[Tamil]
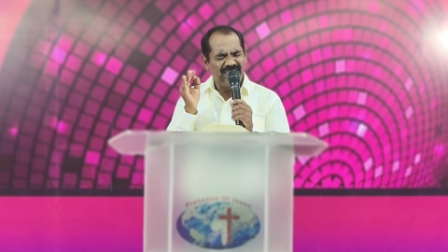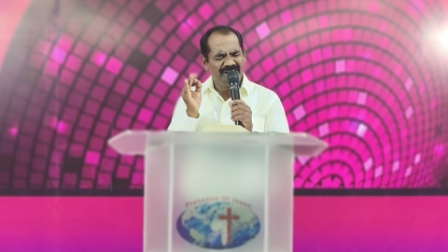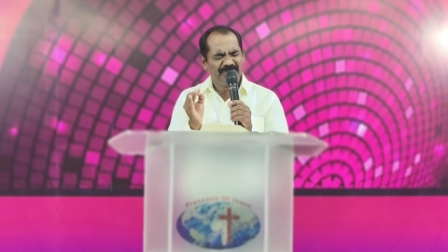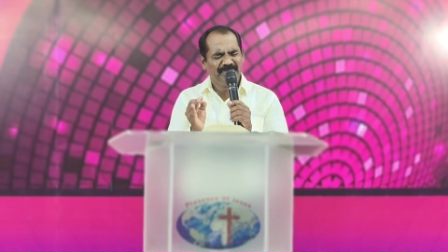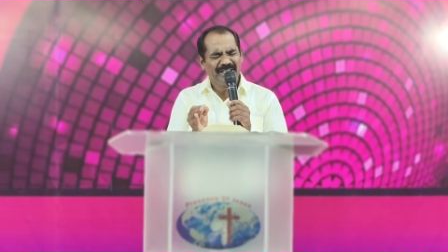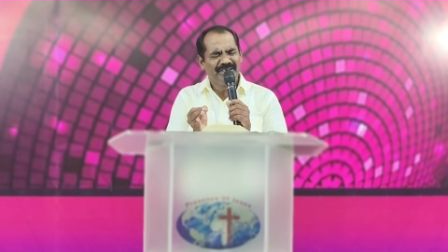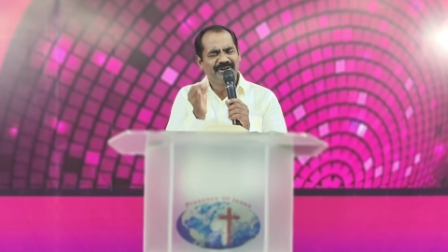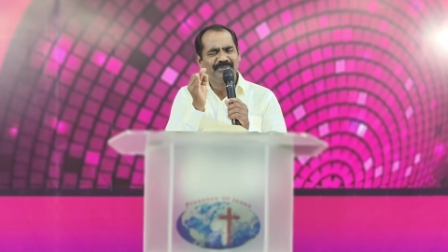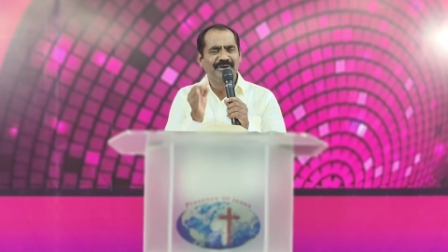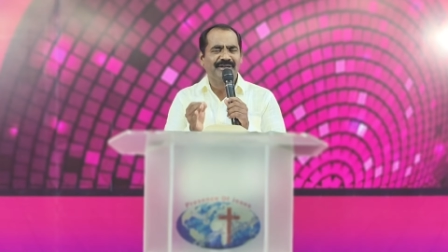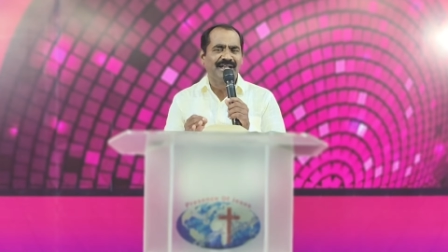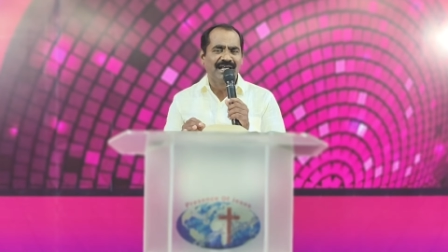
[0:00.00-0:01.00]
அருமையான
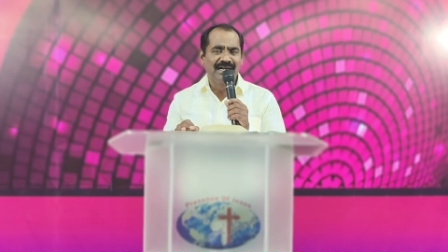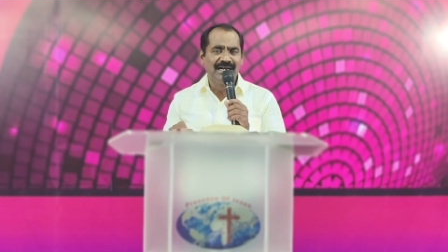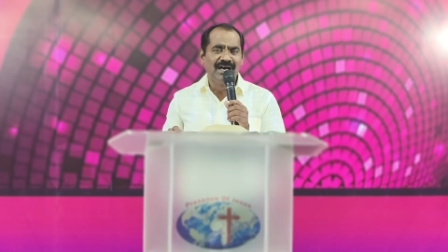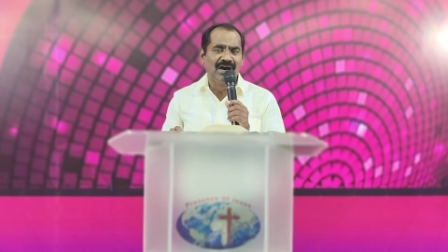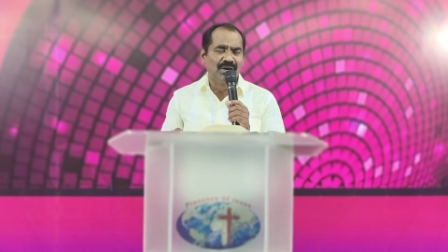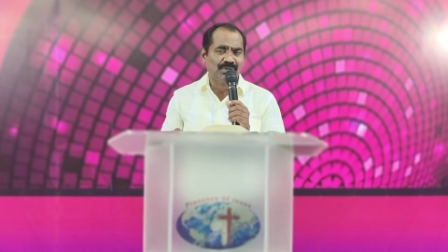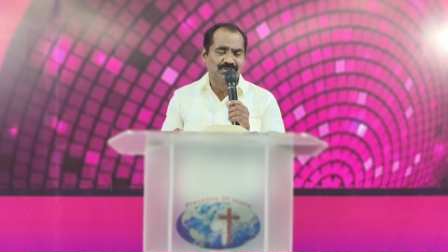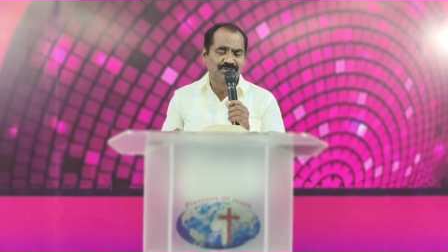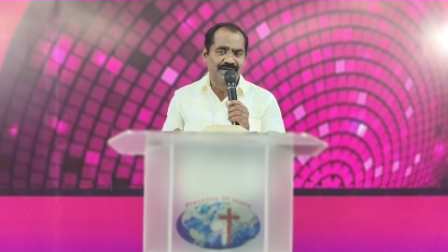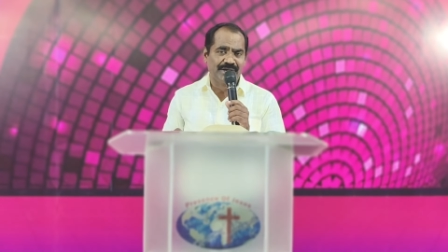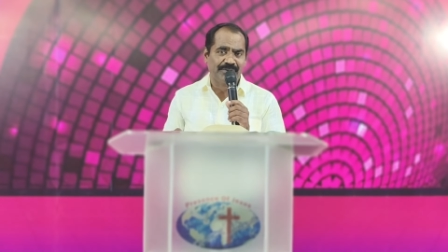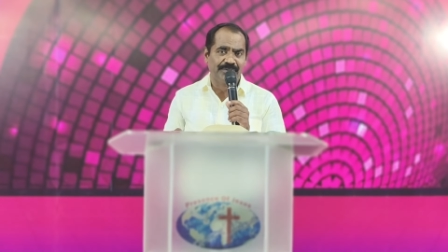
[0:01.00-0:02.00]
ஒரு நல்ல
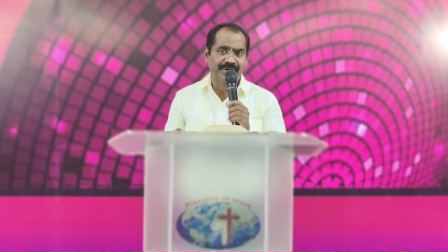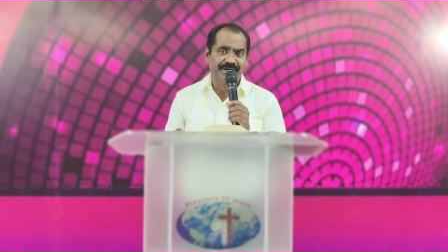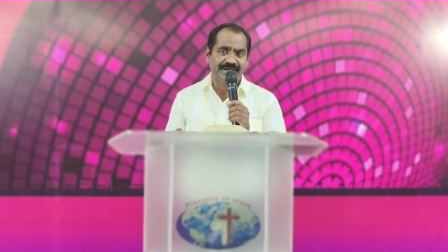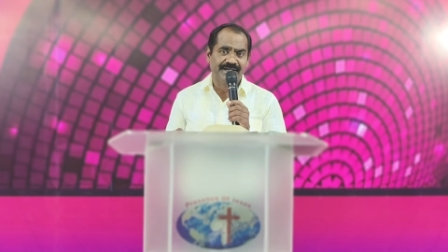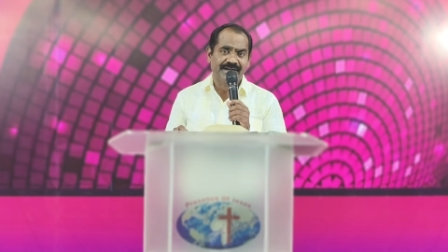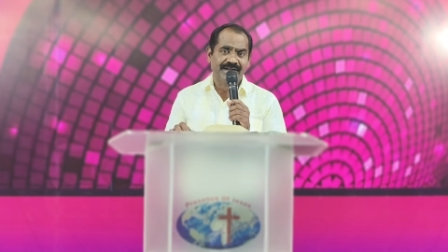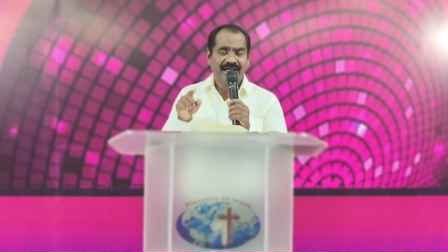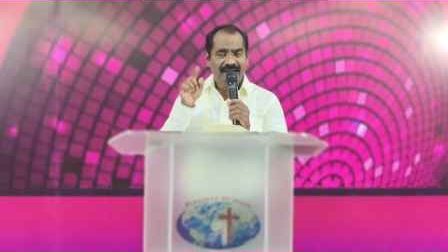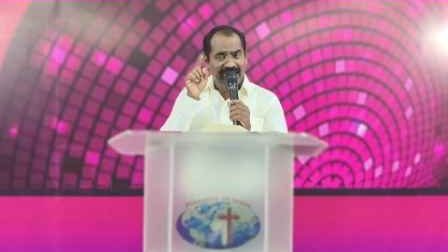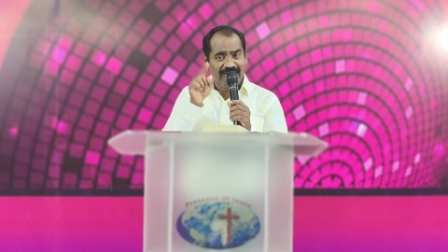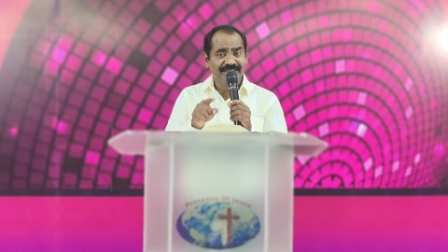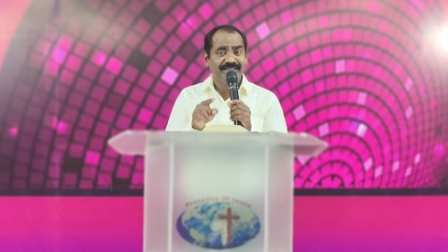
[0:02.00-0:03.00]
ஆலோசனையை கொடுக்கிறார்
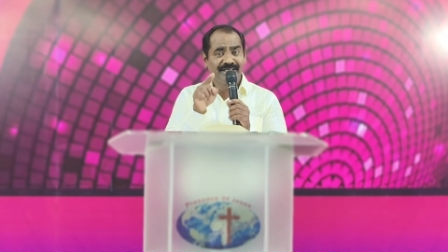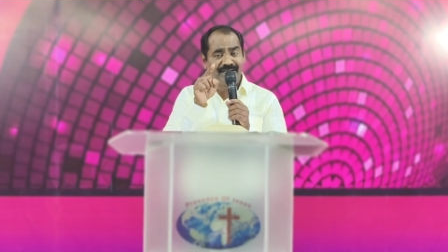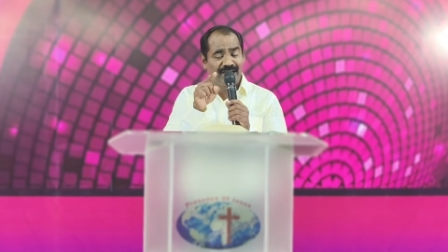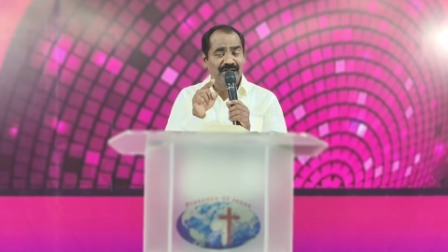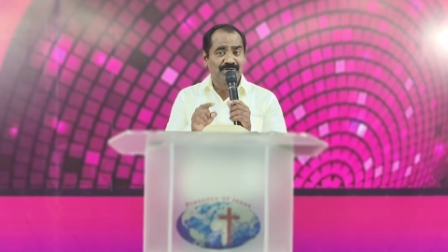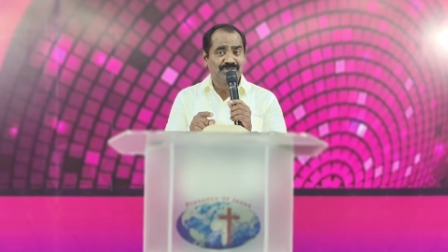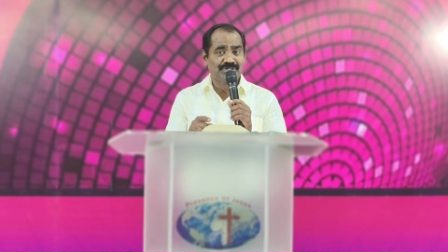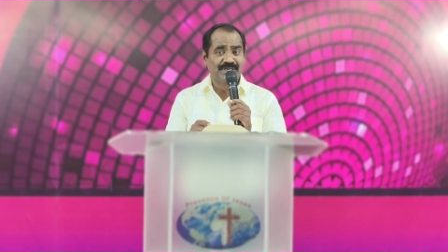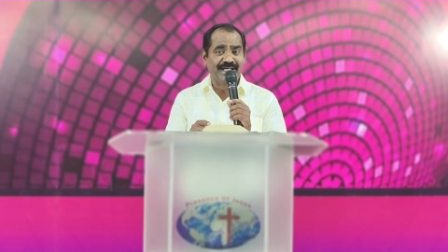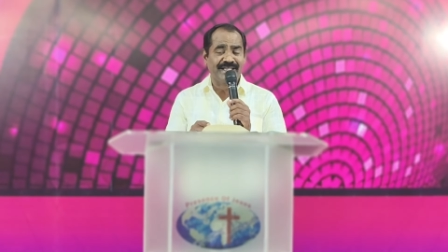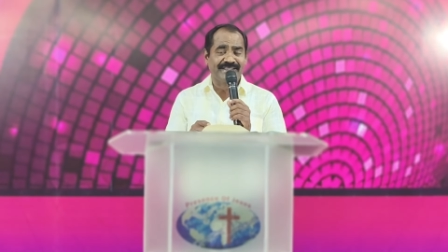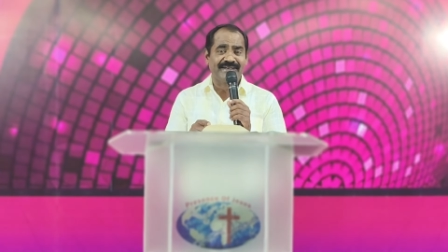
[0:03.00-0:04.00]
அந்த
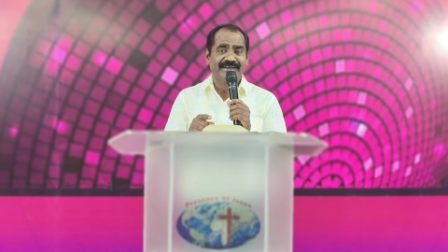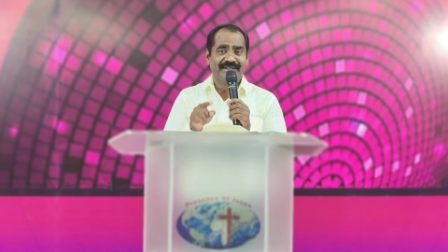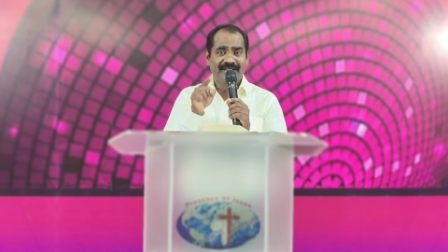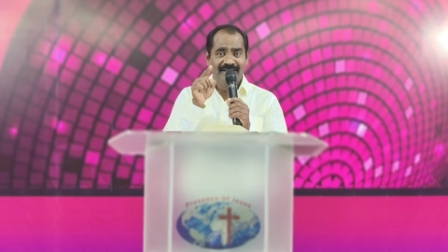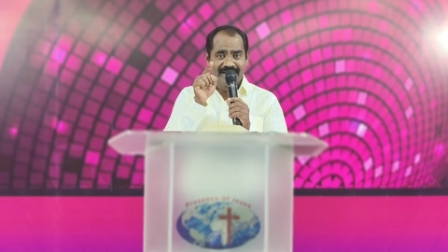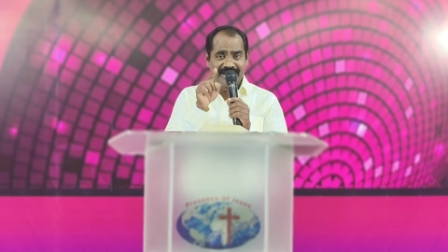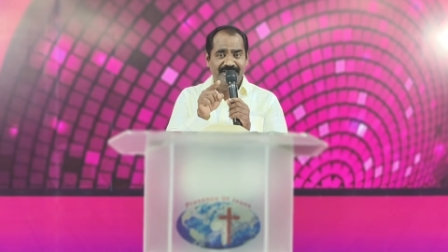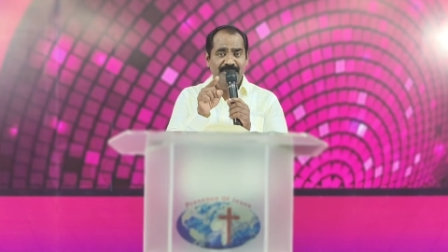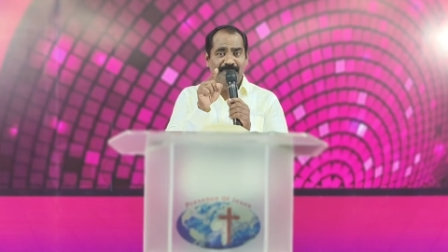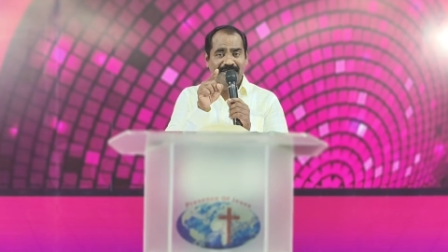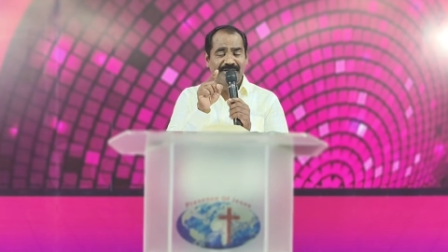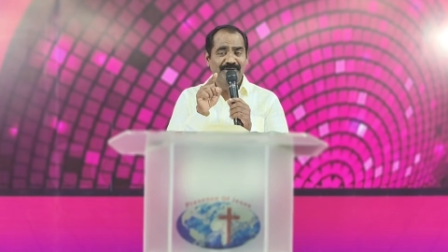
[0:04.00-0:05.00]
ஆலோசனையை தான்
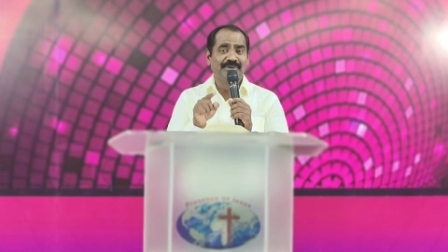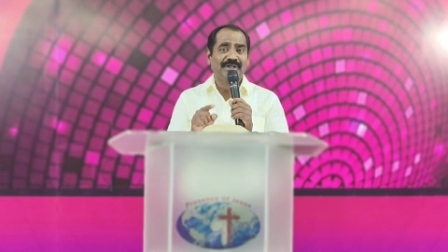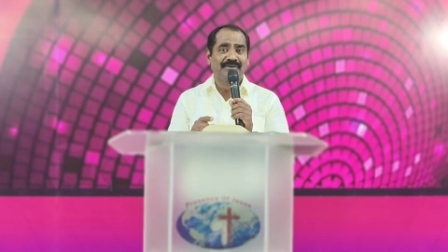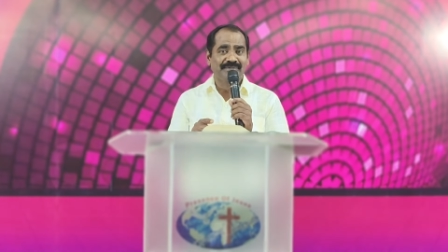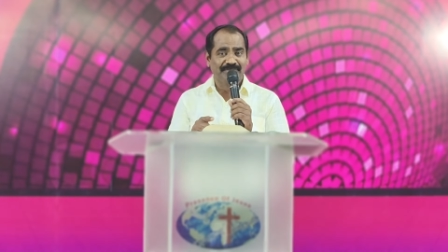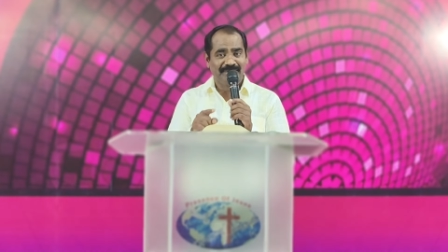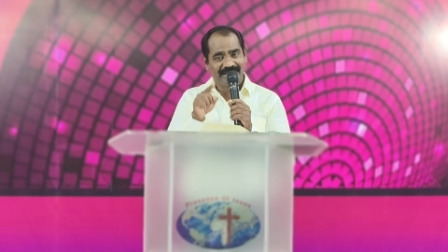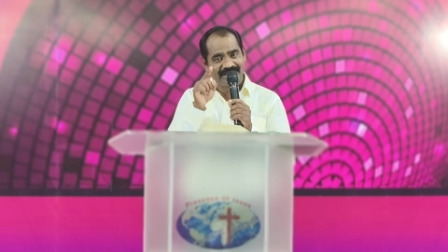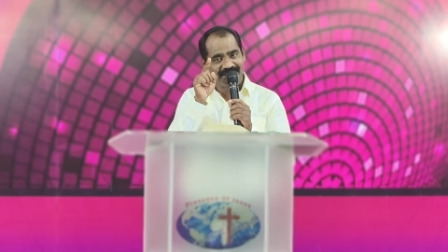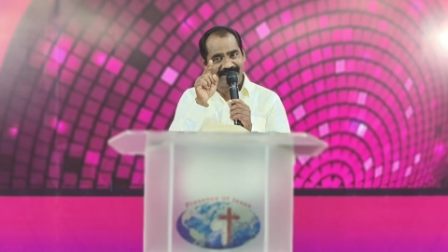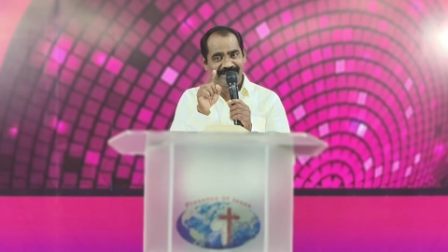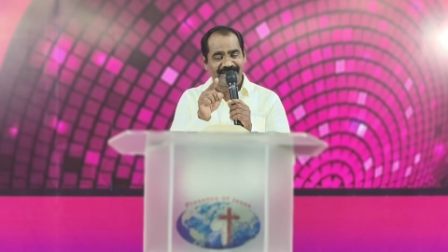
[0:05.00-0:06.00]
இந்த பதினோராவது
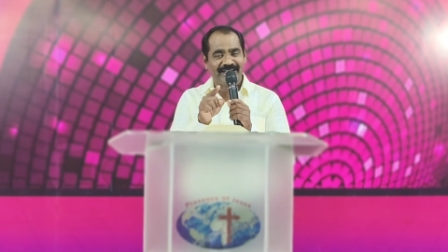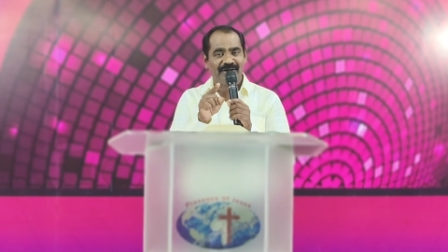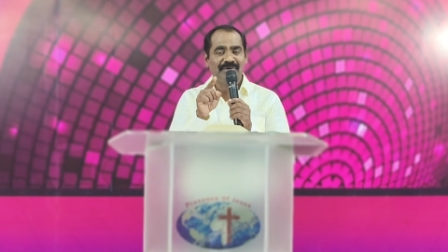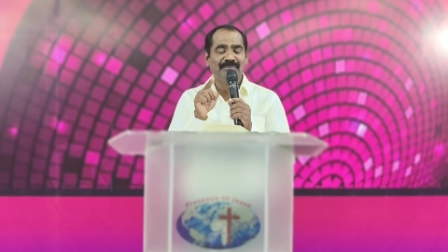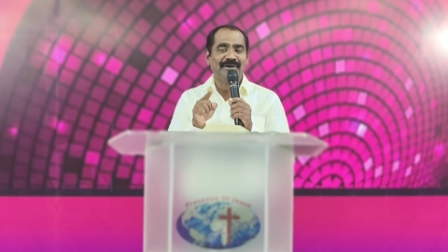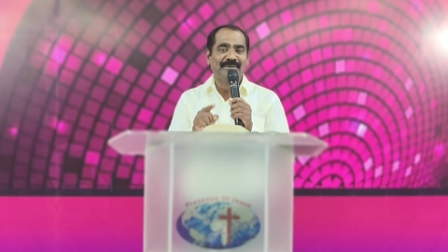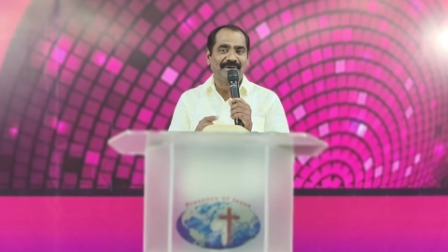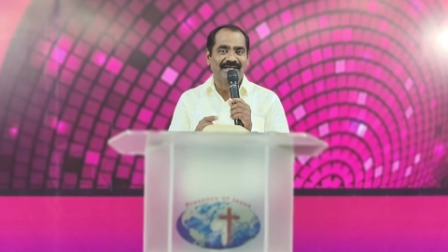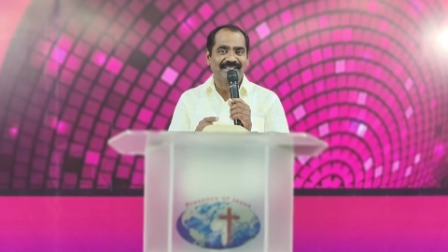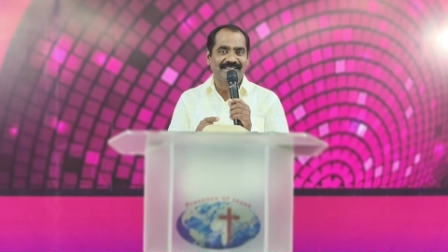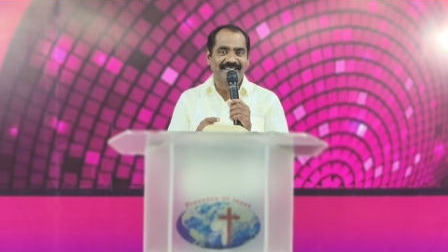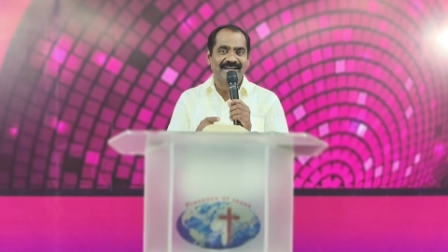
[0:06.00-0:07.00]
மாதத்தில் இந்த நவம்பர்
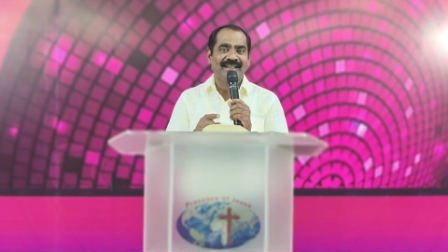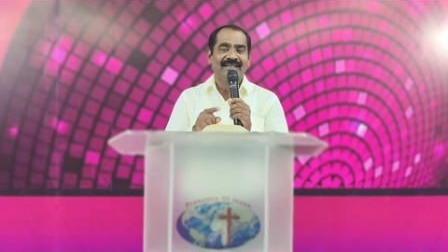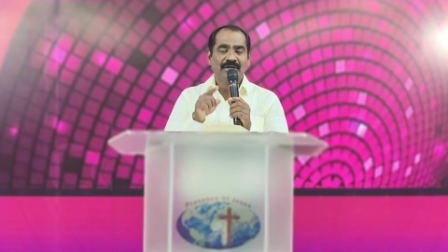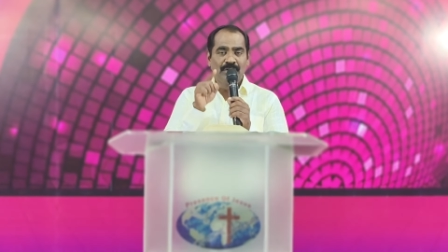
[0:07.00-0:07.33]
மாதத்தில்